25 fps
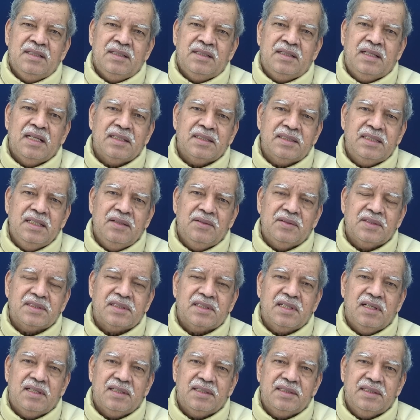कैसी
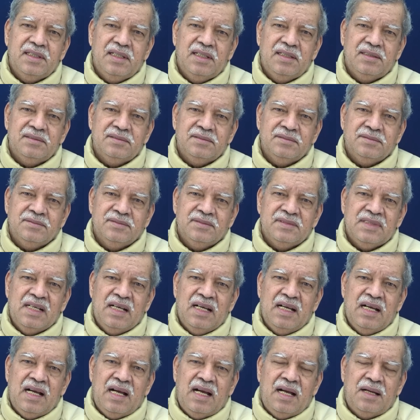अवस्था आती है
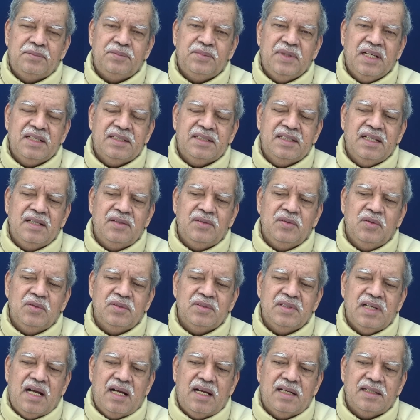आप देखते हैं
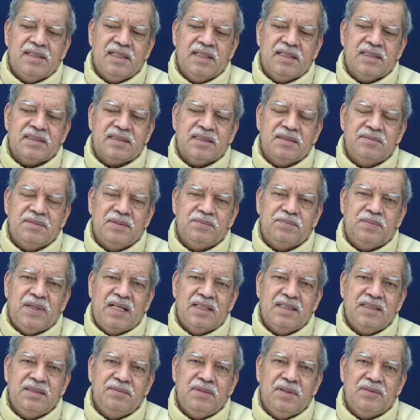लोग नहाने के समय
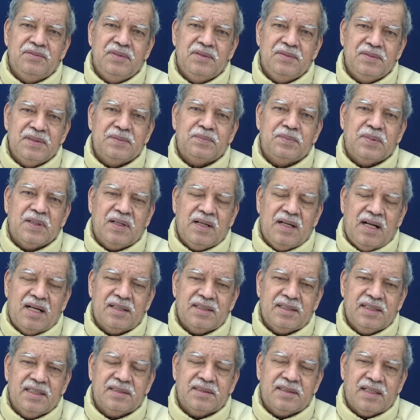पानी में विविध प्रकार
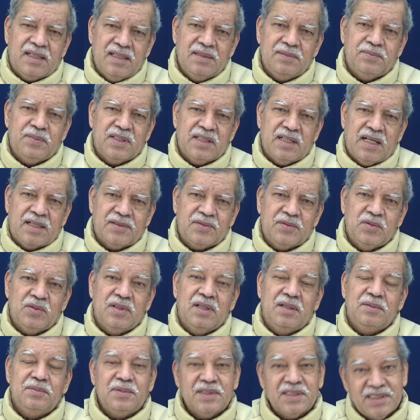के तरल पदार्थों
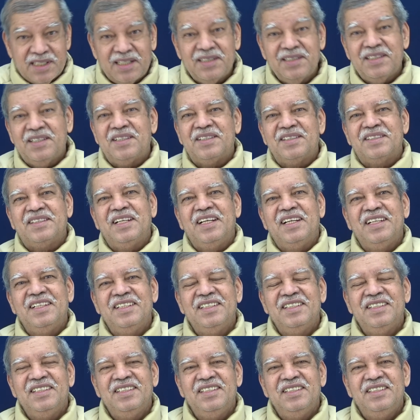का मिश्रण करते
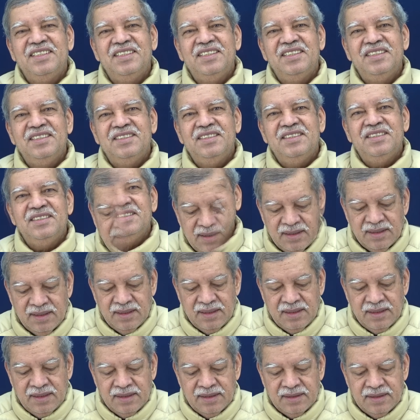
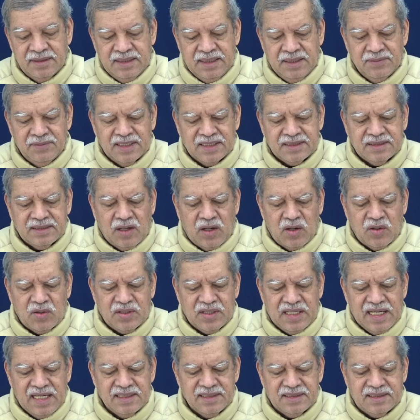हैं दिवस और
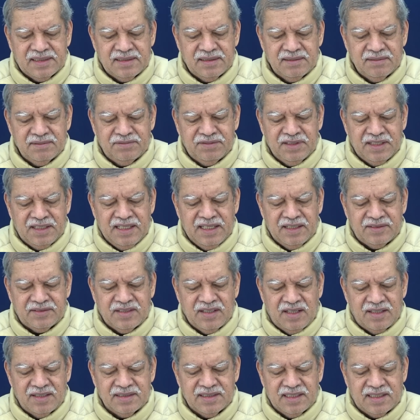रैन फिर एक
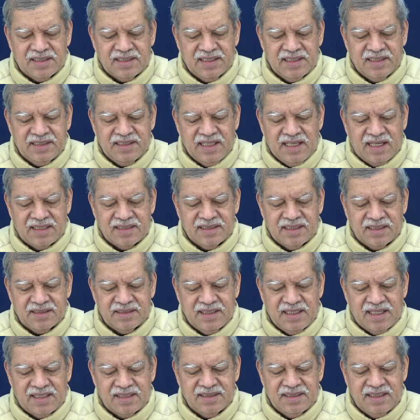ठा न रहे ज्ञान
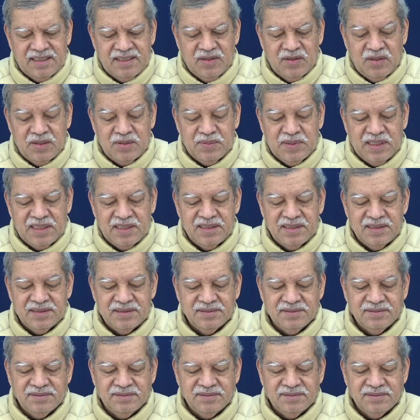अज्ञान नहीं हो भाई